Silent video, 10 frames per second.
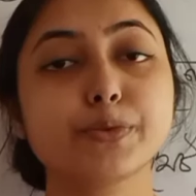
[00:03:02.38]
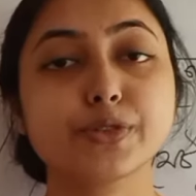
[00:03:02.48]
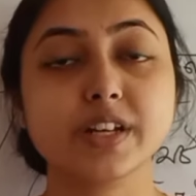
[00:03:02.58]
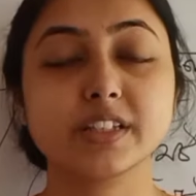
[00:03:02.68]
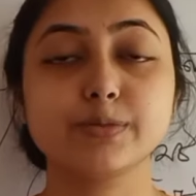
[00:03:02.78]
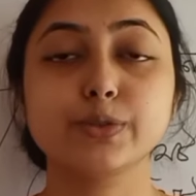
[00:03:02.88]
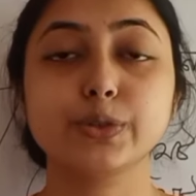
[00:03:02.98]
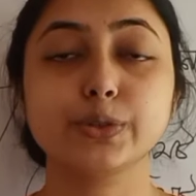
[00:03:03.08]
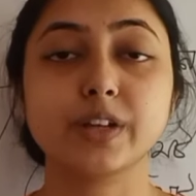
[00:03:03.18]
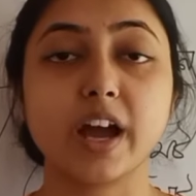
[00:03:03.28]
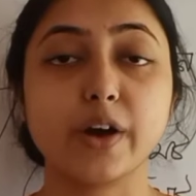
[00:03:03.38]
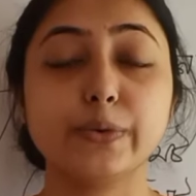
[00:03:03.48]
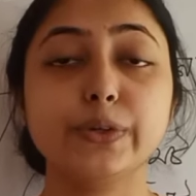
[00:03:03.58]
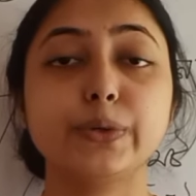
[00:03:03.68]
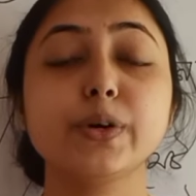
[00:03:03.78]
প্রজাতিভুক্ত না
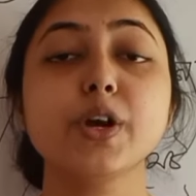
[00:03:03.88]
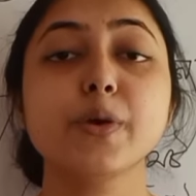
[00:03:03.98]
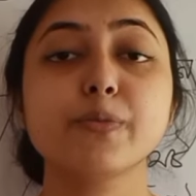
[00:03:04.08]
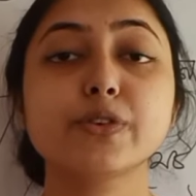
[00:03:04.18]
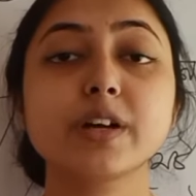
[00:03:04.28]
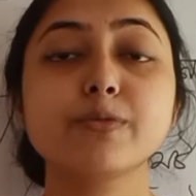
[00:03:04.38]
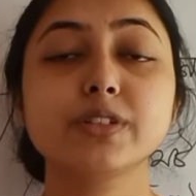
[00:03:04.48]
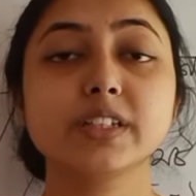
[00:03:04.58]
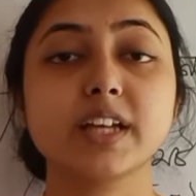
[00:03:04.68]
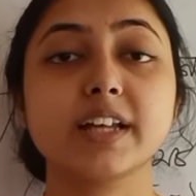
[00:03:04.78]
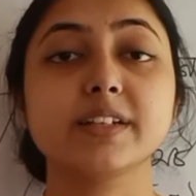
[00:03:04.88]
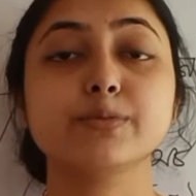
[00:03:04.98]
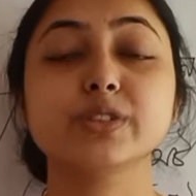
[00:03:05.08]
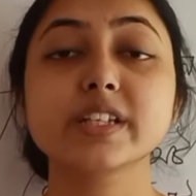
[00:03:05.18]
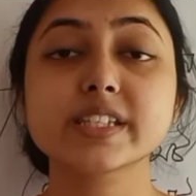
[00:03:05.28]
হলেও মোটামুটি তাদের
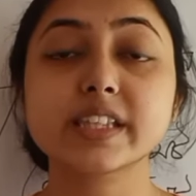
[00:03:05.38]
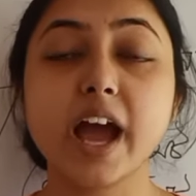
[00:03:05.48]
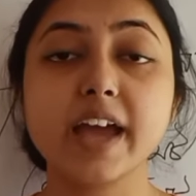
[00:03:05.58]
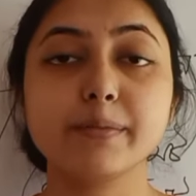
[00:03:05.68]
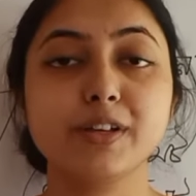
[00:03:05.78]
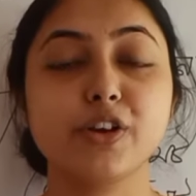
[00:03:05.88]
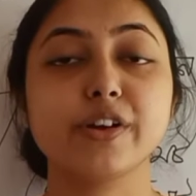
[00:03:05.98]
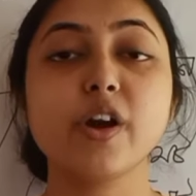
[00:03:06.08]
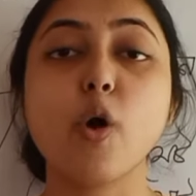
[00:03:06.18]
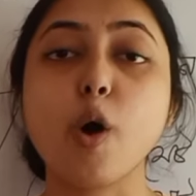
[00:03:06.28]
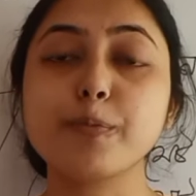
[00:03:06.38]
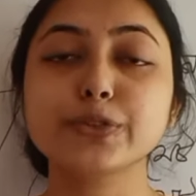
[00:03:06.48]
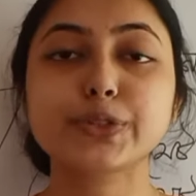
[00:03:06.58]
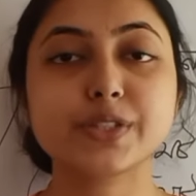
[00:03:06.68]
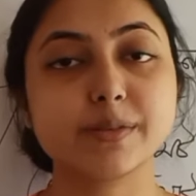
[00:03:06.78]
মধ্যে স্থায়ী মিলনে
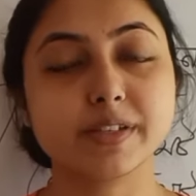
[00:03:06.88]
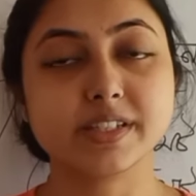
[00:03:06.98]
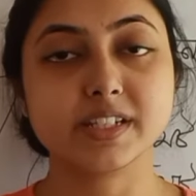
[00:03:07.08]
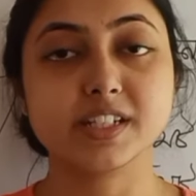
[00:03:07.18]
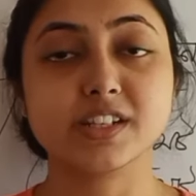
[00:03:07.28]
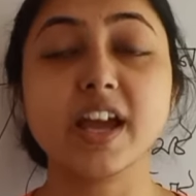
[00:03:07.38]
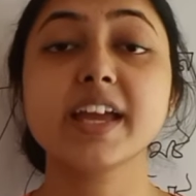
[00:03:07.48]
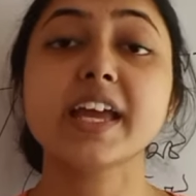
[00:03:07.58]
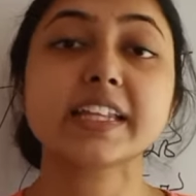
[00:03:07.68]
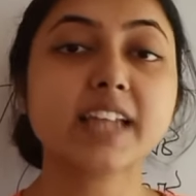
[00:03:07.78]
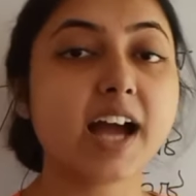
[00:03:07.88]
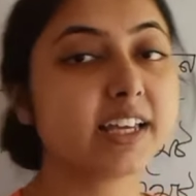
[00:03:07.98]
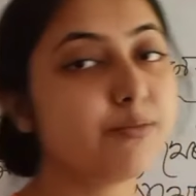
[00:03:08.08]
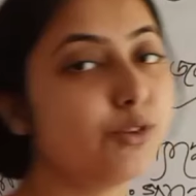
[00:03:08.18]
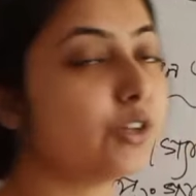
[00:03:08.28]
অপত্য জীবের সৃষ্টি
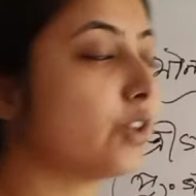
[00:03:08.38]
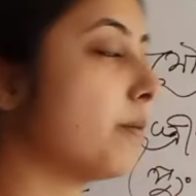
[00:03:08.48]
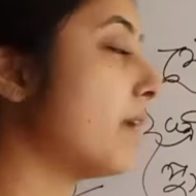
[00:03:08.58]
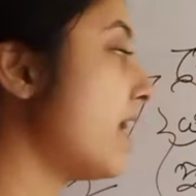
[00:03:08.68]
তাকে মূলত আমরা